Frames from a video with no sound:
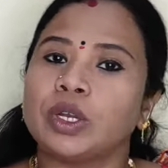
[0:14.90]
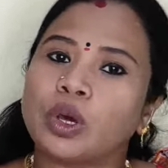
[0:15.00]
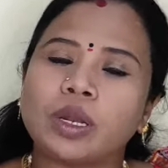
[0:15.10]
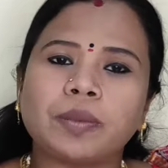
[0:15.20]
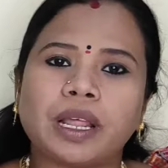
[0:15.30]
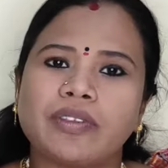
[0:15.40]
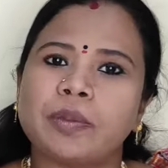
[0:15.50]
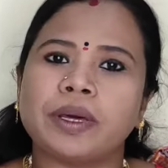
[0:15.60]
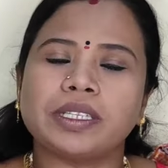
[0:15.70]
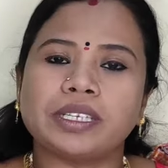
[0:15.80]
நார்மலாகவே
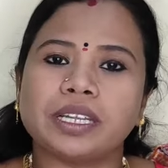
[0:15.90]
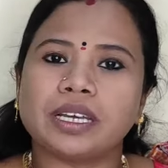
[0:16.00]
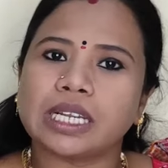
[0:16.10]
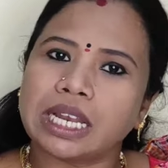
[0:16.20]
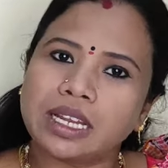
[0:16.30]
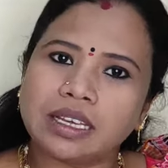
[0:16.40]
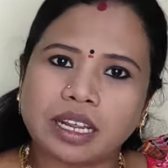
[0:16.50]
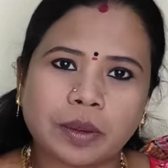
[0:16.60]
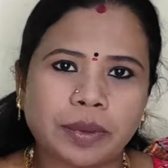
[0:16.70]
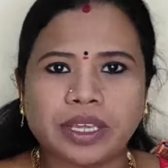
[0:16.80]
பார்த்திங்கன்னா நல்ல
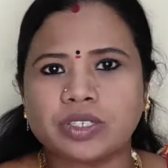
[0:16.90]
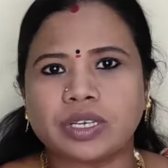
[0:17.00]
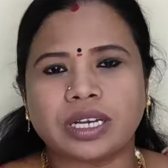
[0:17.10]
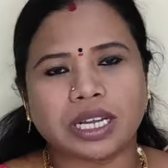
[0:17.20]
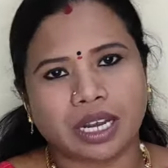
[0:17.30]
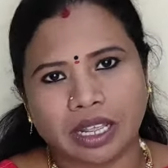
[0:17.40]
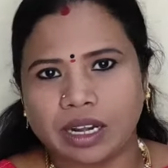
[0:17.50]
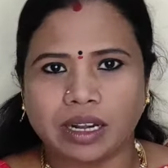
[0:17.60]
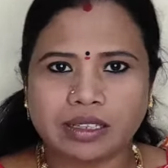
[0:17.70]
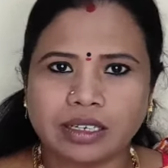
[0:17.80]
கிரக பயிற்சிகள் நிறைய
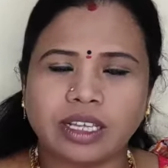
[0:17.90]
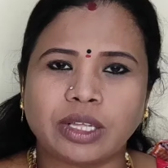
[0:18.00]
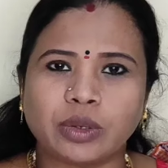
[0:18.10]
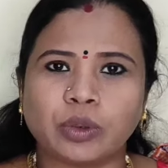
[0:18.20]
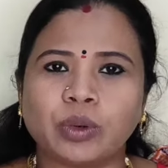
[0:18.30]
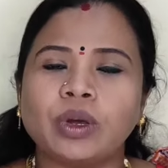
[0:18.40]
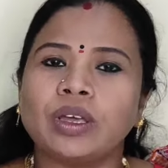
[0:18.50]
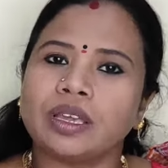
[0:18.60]
நடந்துக்கிட்டே இருக்கும்